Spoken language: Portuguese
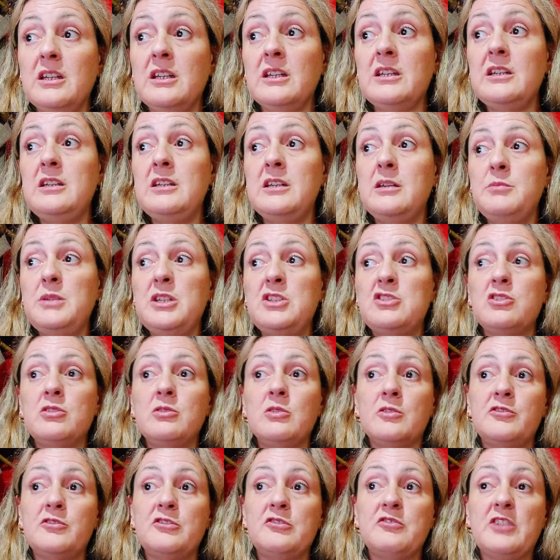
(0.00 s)
e emite
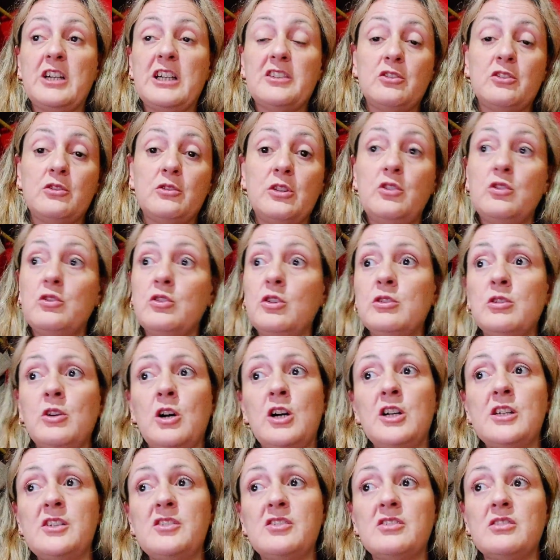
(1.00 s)
notificações
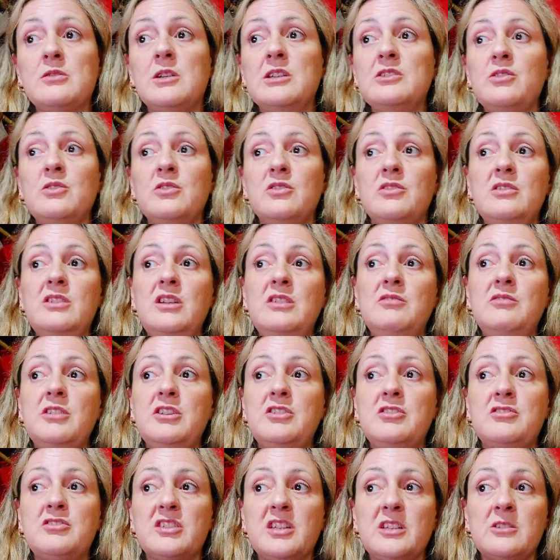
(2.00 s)
sonoras quando os
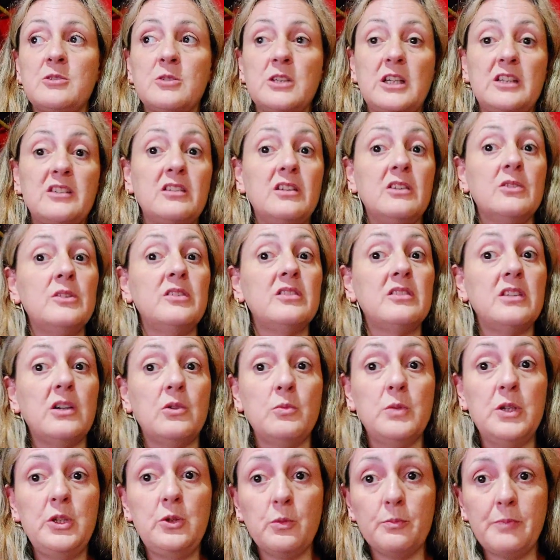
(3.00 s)
níveis de saturação estão
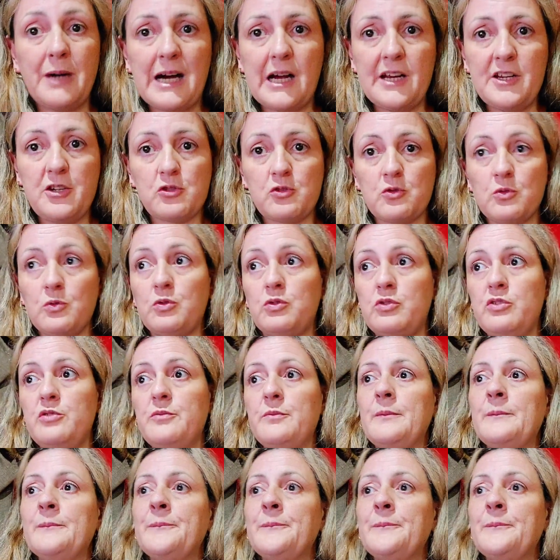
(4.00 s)
muito baixos.